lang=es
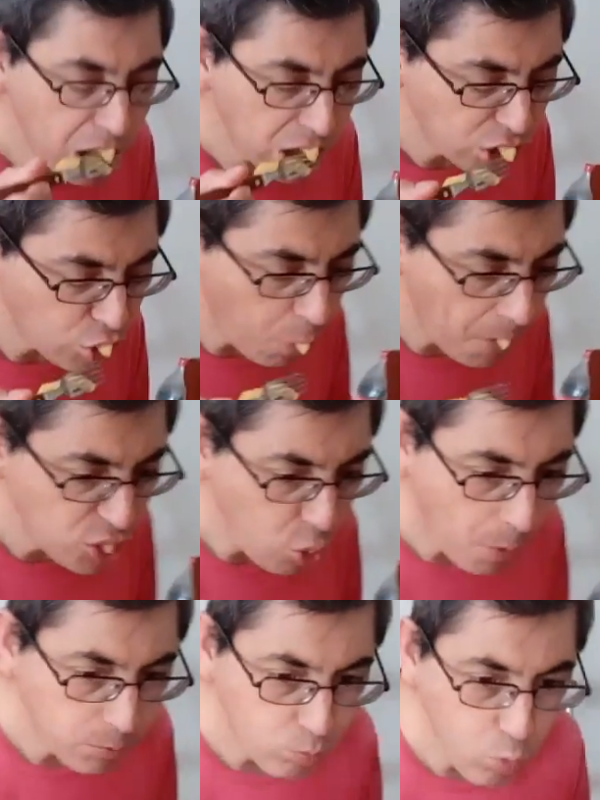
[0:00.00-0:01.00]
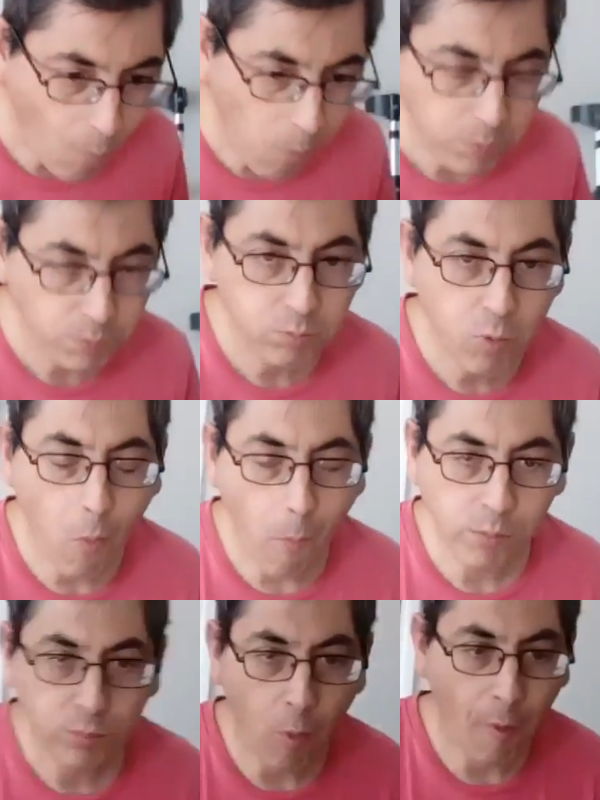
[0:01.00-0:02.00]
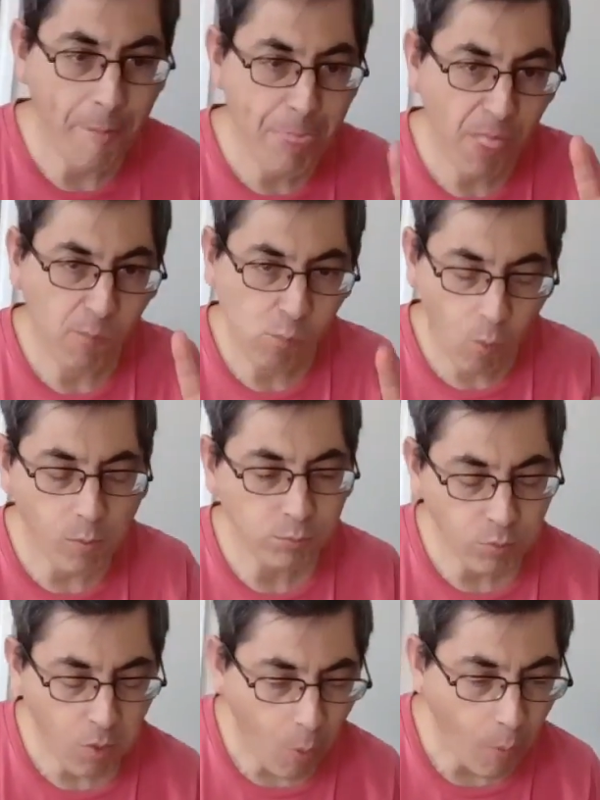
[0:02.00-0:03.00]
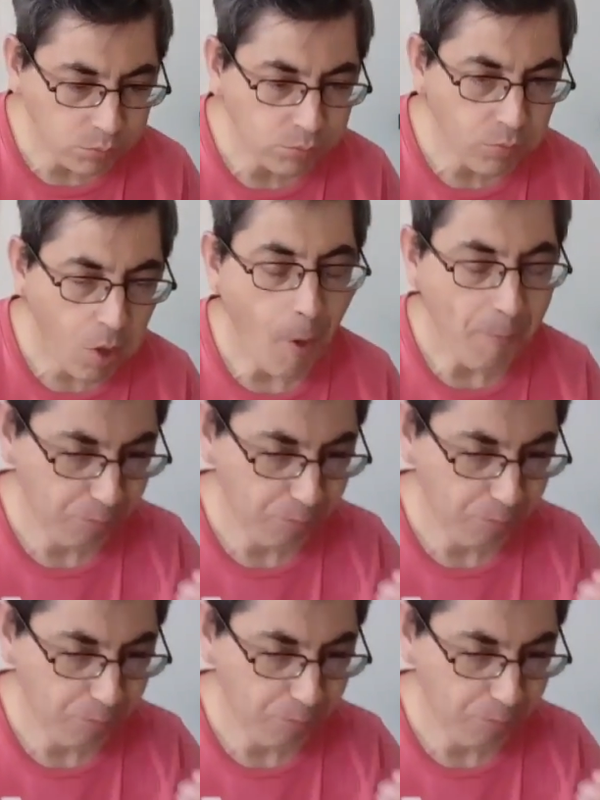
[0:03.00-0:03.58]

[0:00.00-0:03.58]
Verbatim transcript: feliz él allá. ahí está Esposito probando las papas como quedaron. ¿Bien?